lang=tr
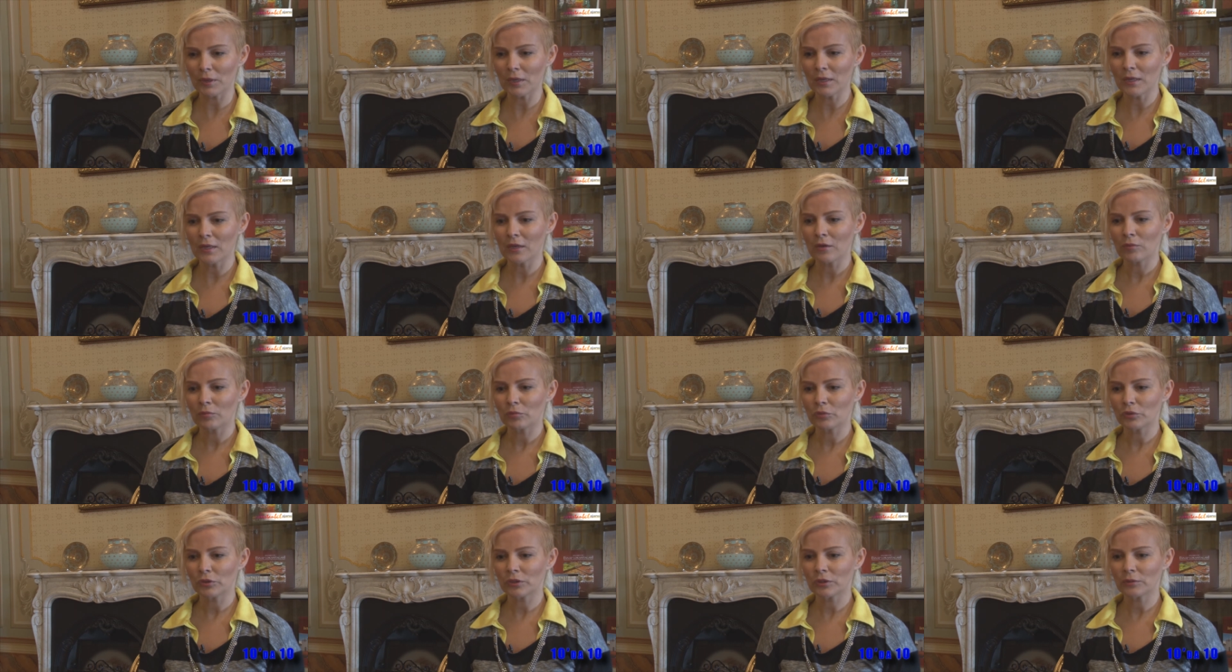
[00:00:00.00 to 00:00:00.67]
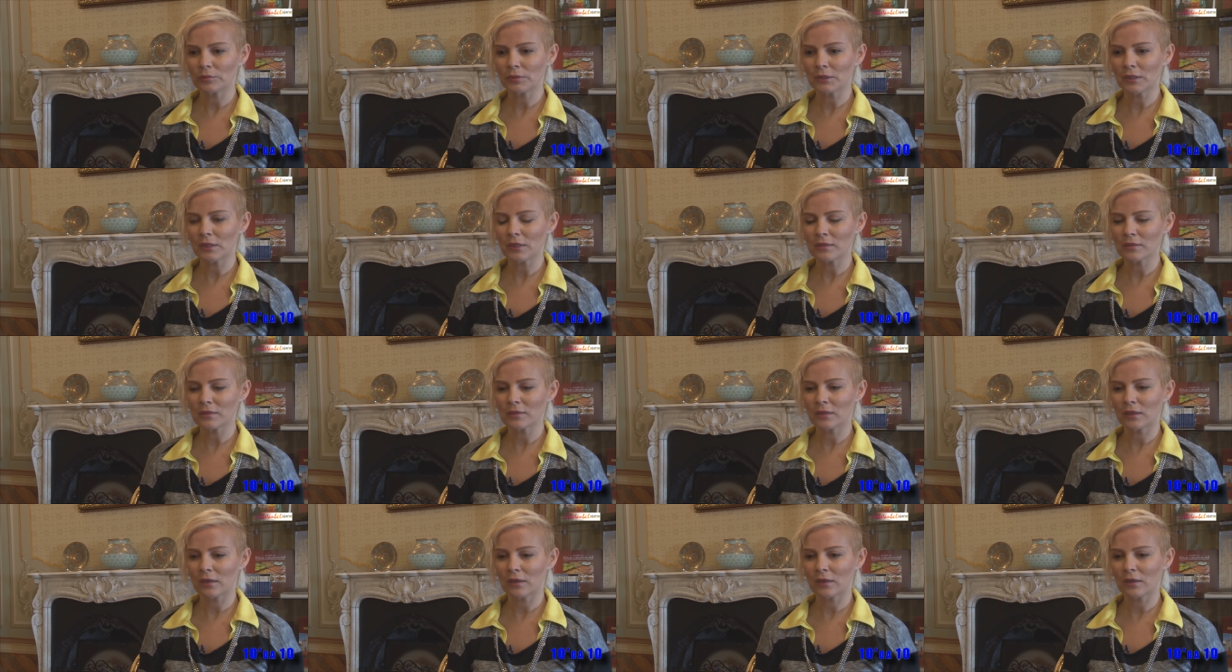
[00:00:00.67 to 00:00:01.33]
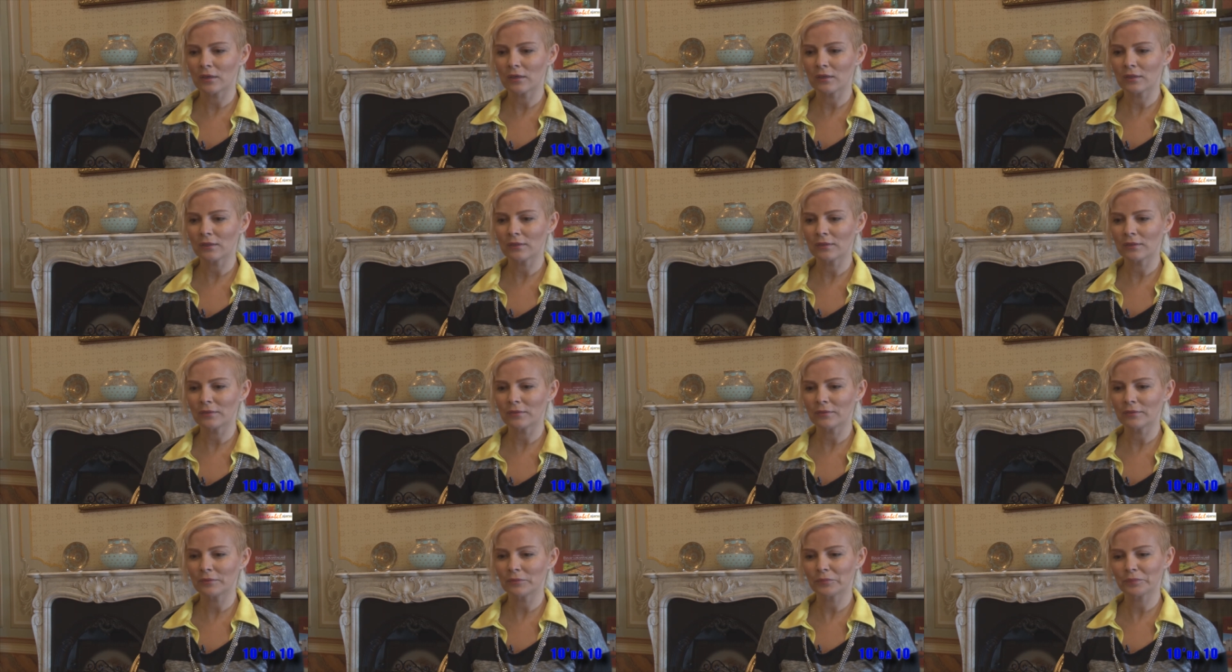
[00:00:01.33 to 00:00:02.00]
ama bunları biraz daha
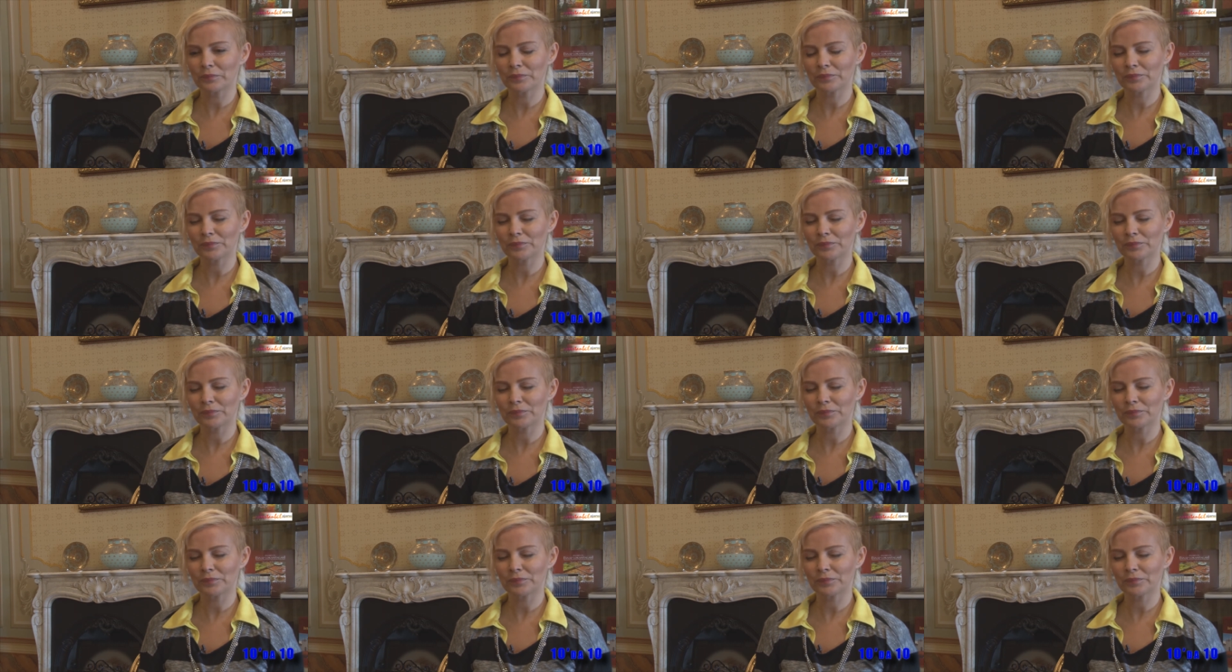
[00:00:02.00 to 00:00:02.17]
e,